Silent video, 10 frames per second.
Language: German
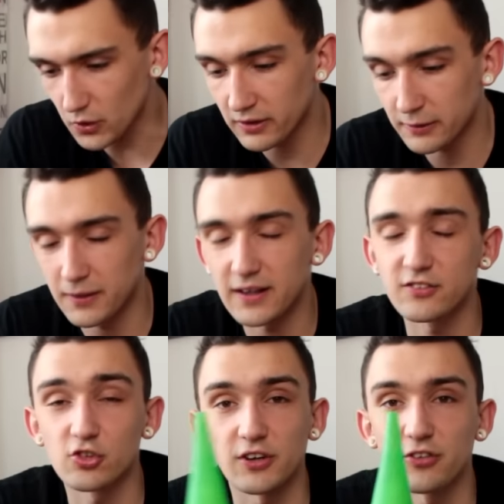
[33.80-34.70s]
Da habe ich mir
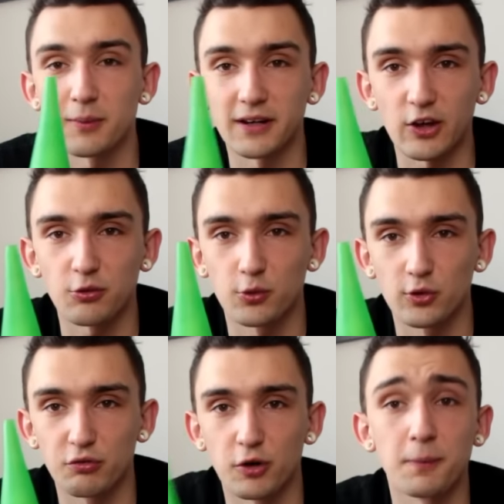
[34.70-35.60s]
gedacht, stellst du mal die
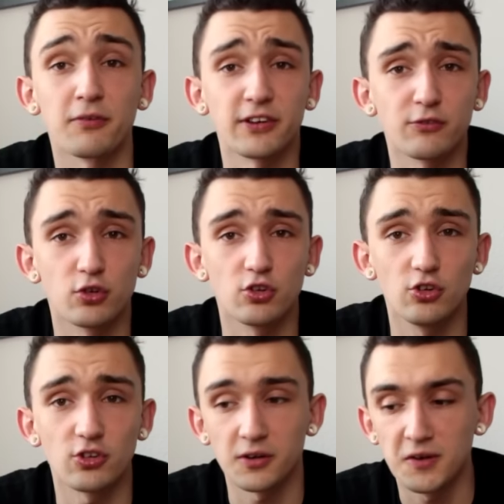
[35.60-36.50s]
Eisversucher vor. Perfekt für die
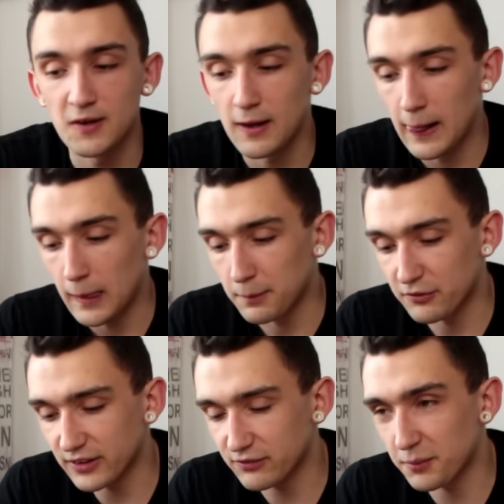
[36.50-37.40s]
Shisha
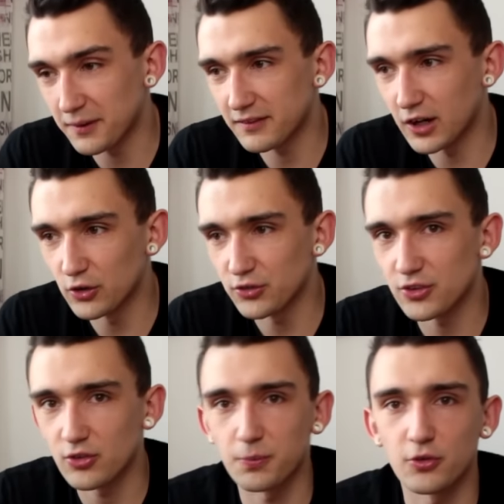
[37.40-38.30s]
perfekt, wenn man draußen
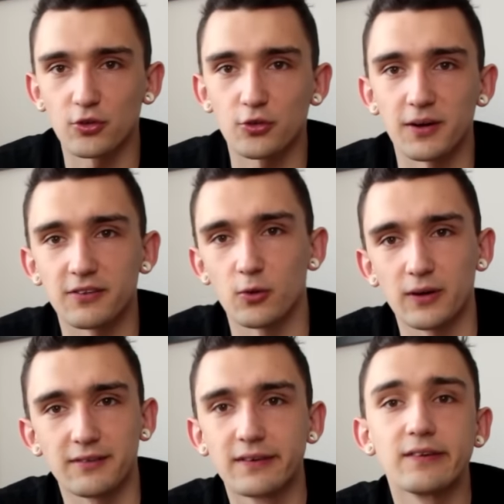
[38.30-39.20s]
sitzt, beziehungsweise
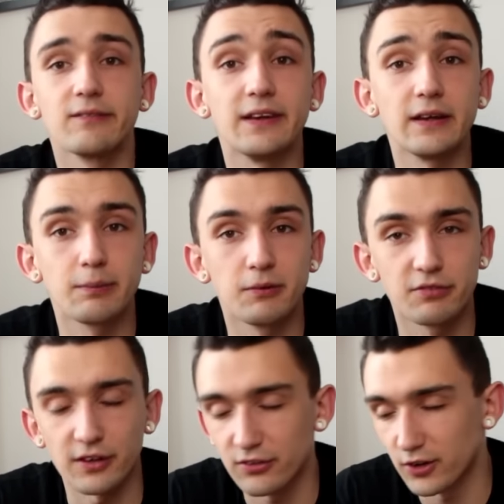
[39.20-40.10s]
oder drin wie ich mit dem
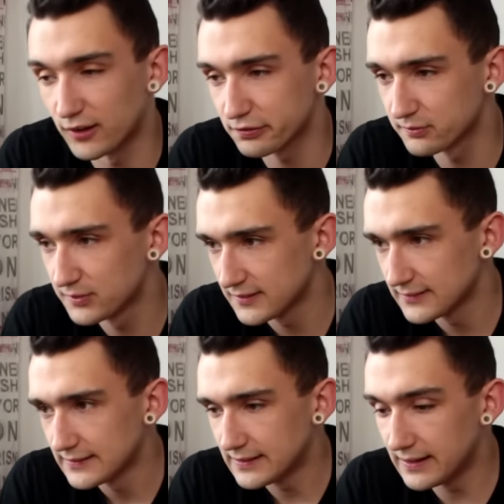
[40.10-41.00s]
Fenster offen.
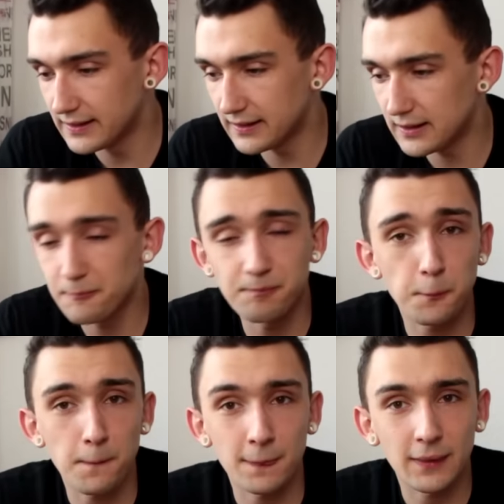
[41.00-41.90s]
Ähm,
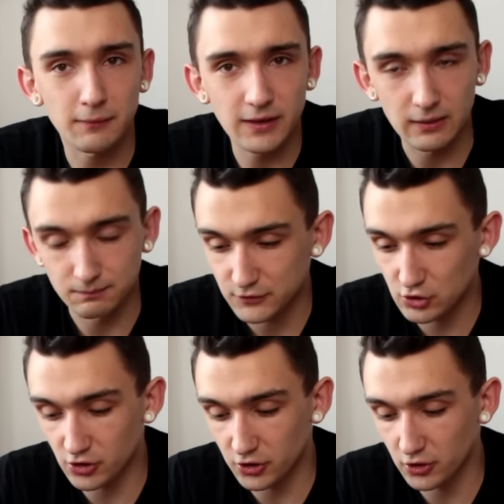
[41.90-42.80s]
ja, die
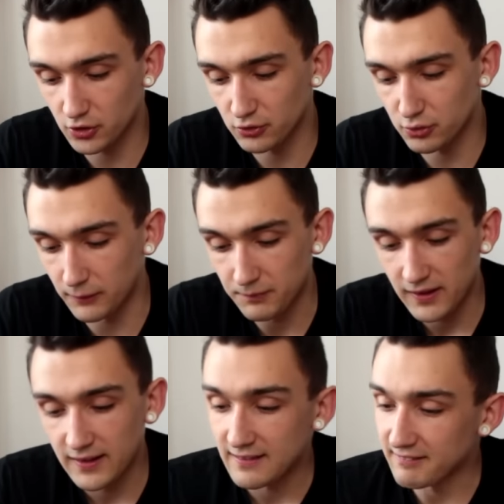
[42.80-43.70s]
stelle ich heute vor.
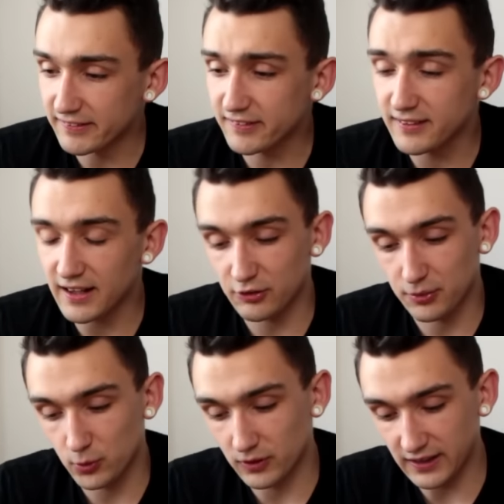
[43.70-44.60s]
Was ist die
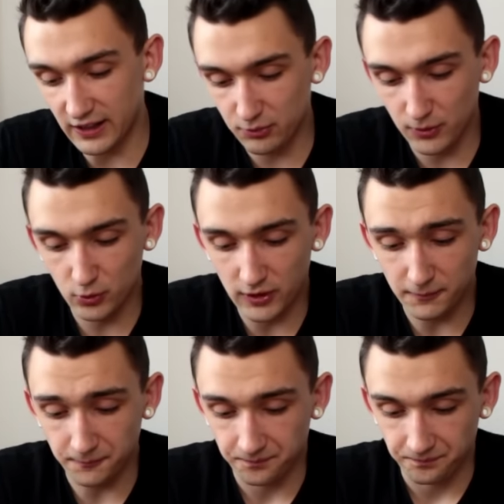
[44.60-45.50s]
Eisversucker? Die Eisversucker